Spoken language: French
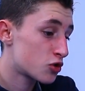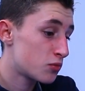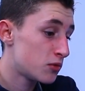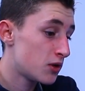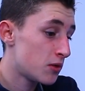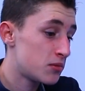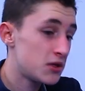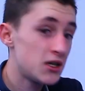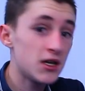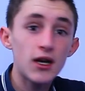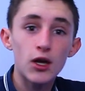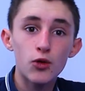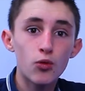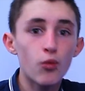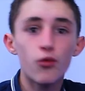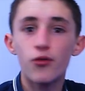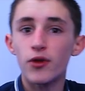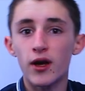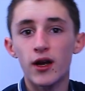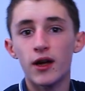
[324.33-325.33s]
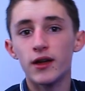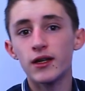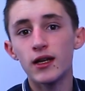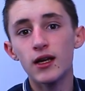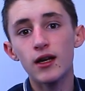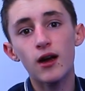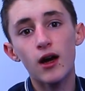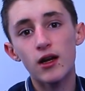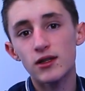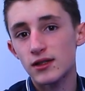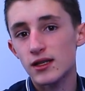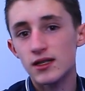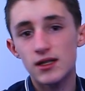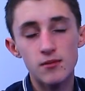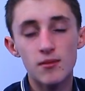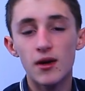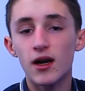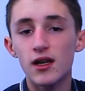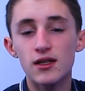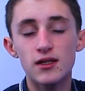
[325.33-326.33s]
des petits cadeaux faire gagner grâce à
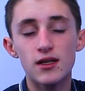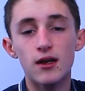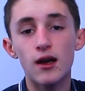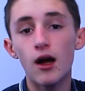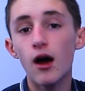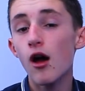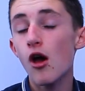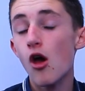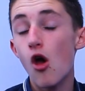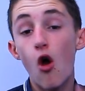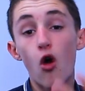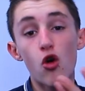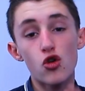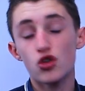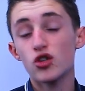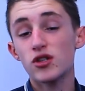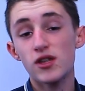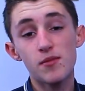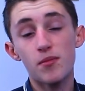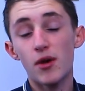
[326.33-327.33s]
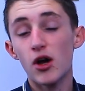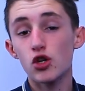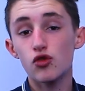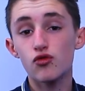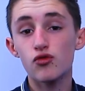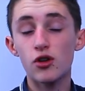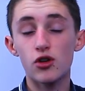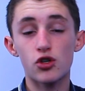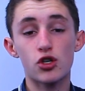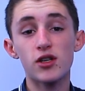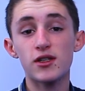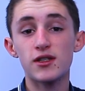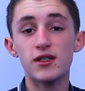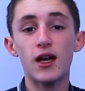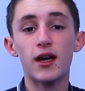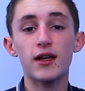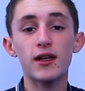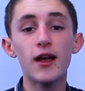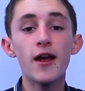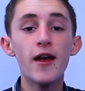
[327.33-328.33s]
ces magasins là. Je sais pas, j'en
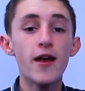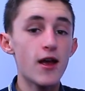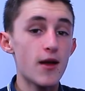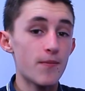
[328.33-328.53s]
sais rien.